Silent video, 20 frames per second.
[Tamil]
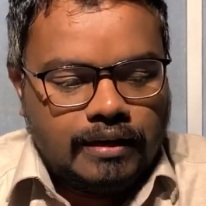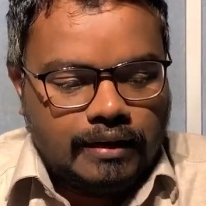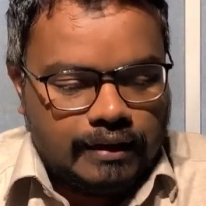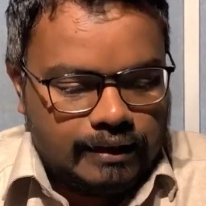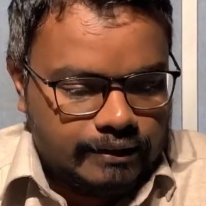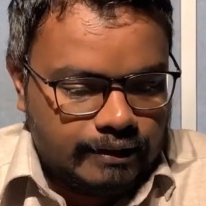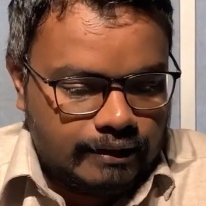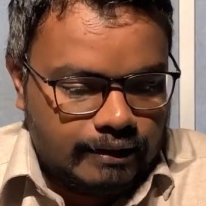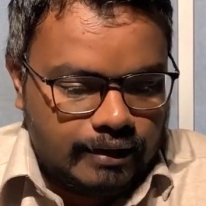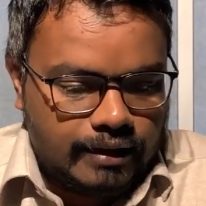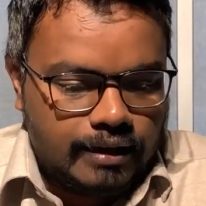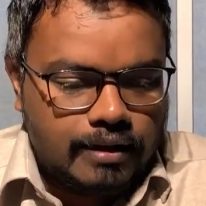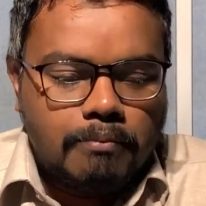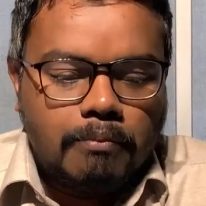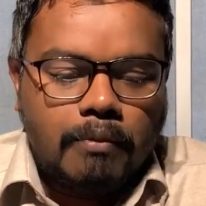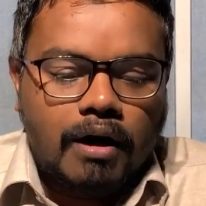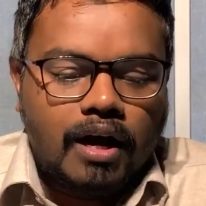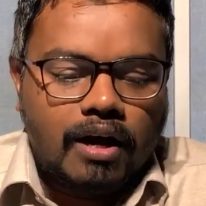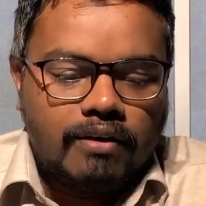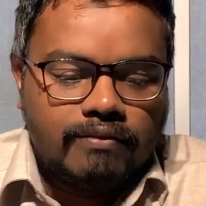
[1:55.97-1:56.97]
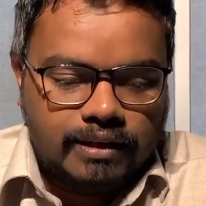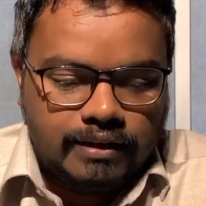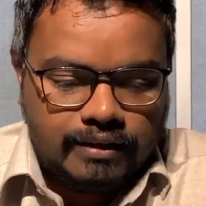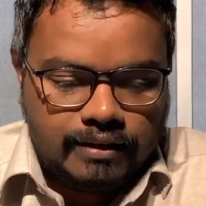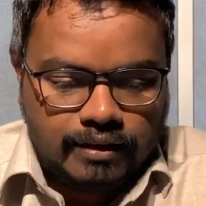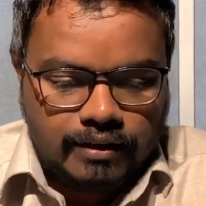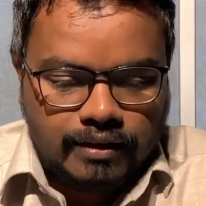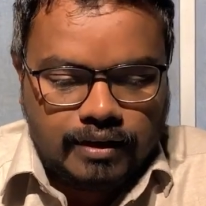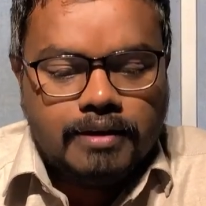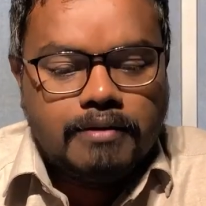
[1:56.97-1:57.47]
இந்த நிலையில் மகாவலி
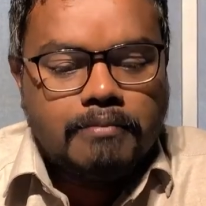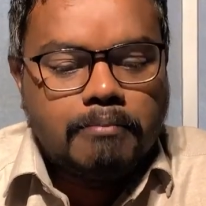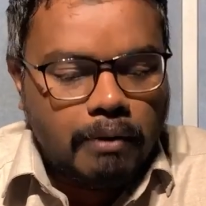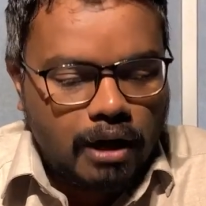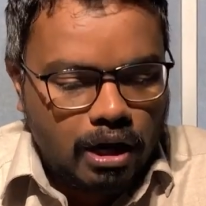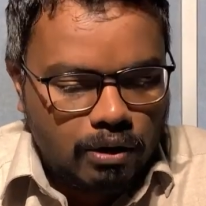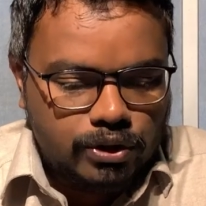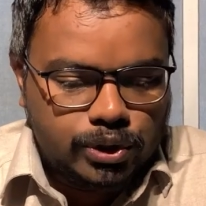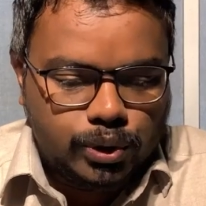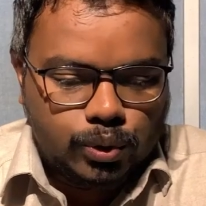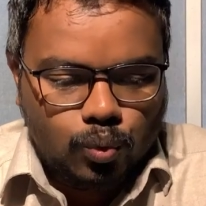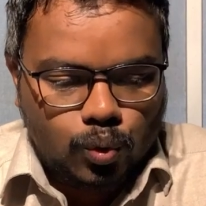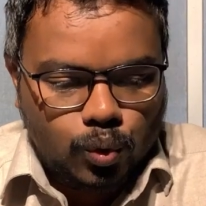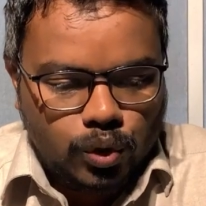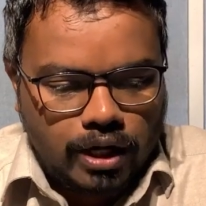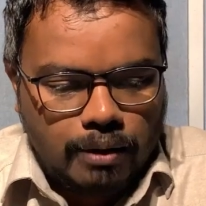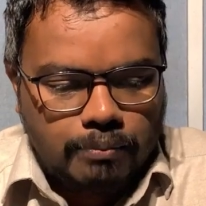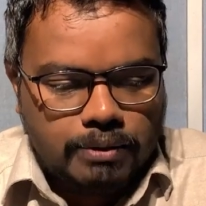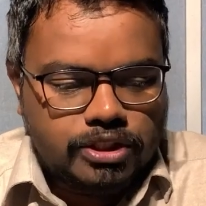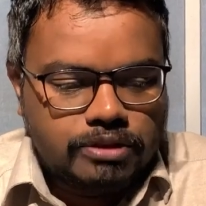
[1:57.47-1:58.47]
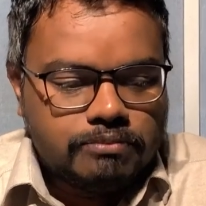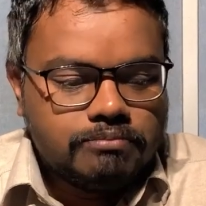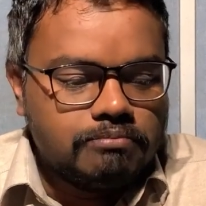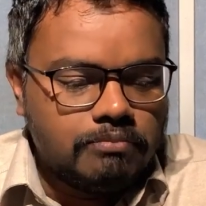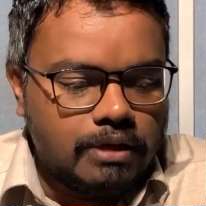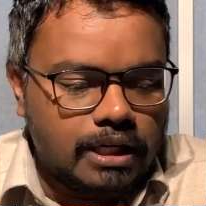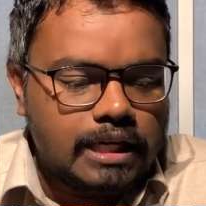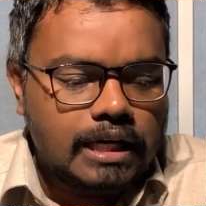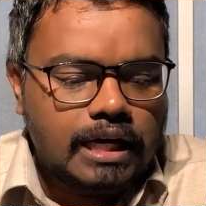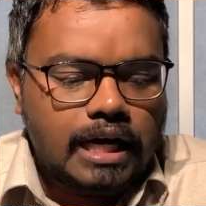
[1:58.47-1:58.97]
கங்கை மல்வத்துவோயா மற்றும்
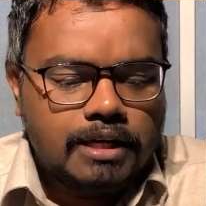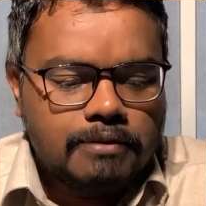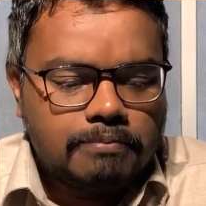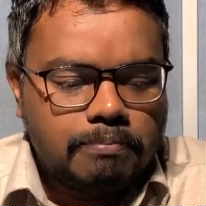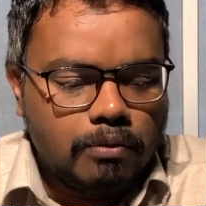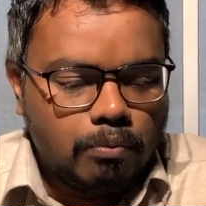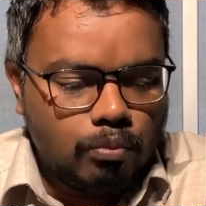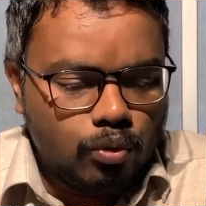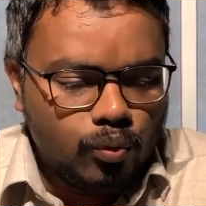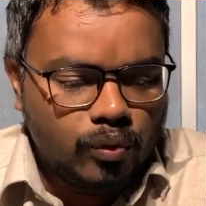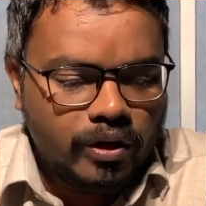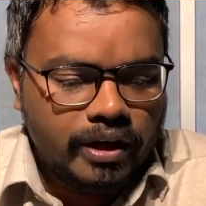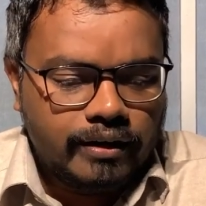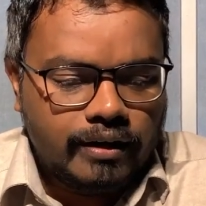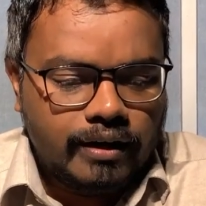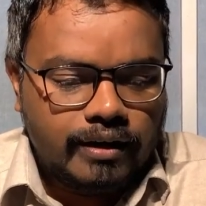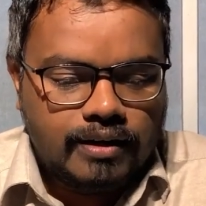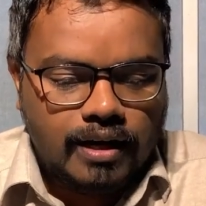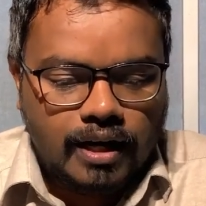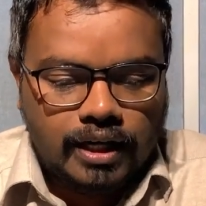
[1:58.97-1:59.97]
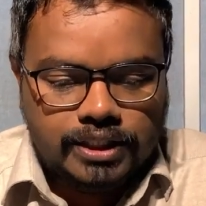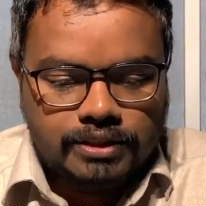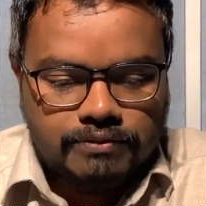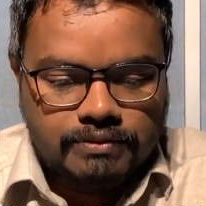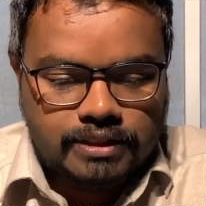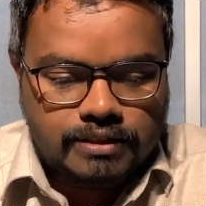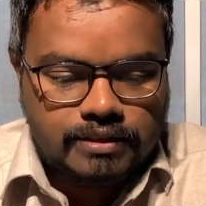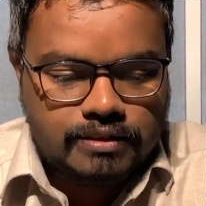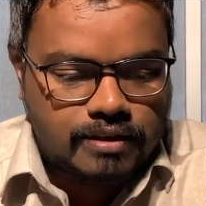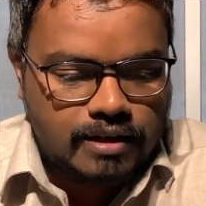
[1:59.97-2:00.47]
மட்டக்களப்பு முந்தேனாறு
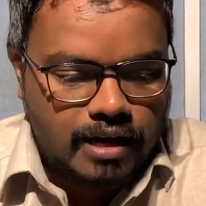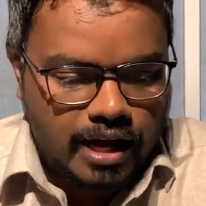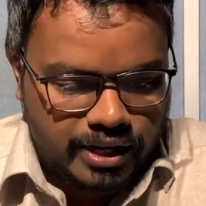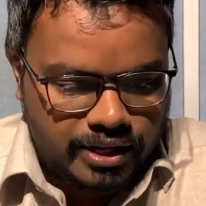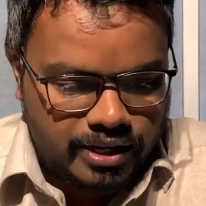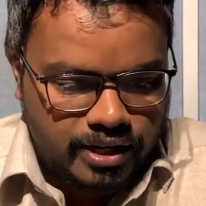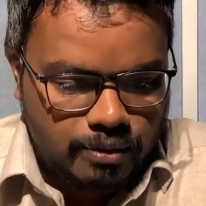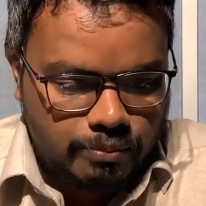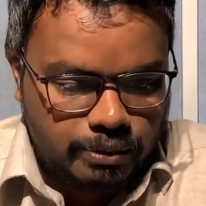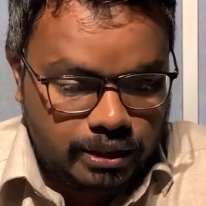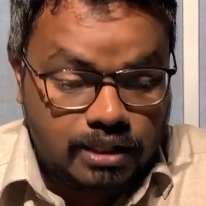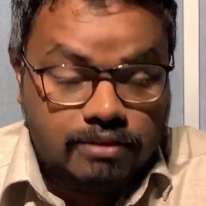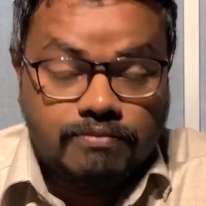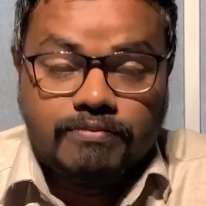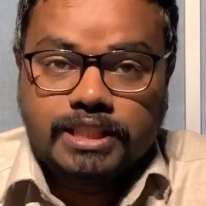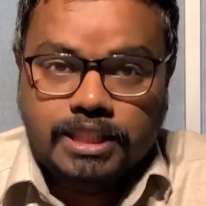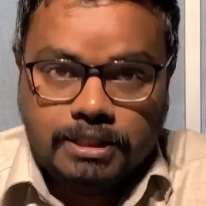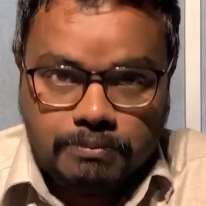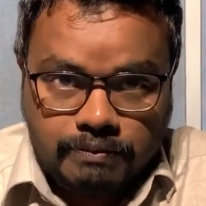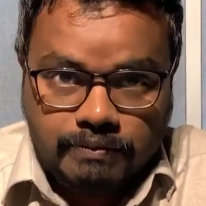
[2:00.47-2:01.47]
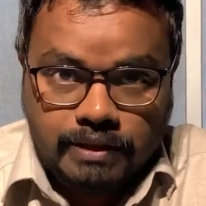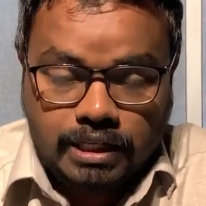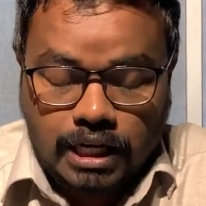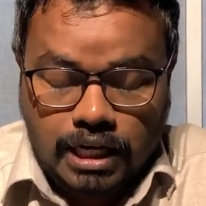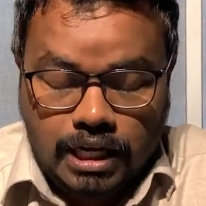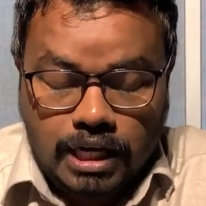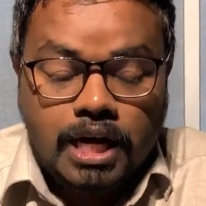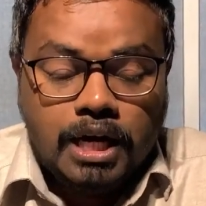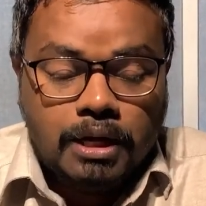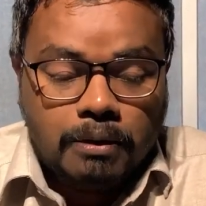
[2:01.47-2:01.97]
ஆகியவற்றுக்கு அருகாமையில் வசிப்பவர்கள்
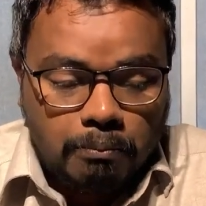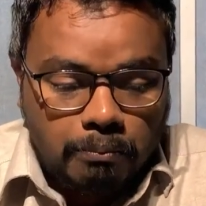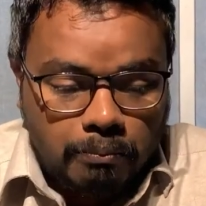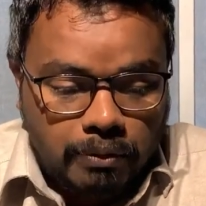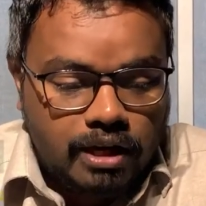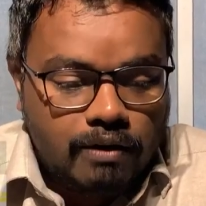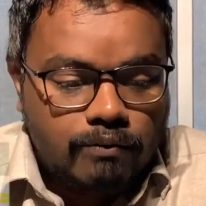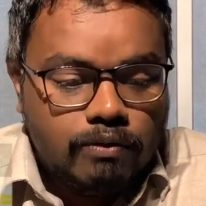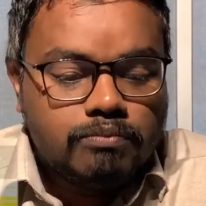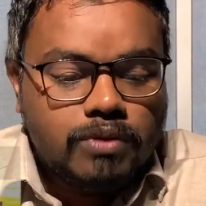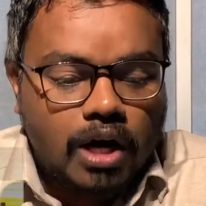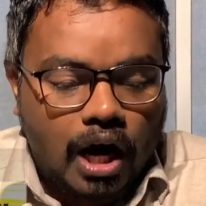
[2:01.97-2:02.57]
மிகவும்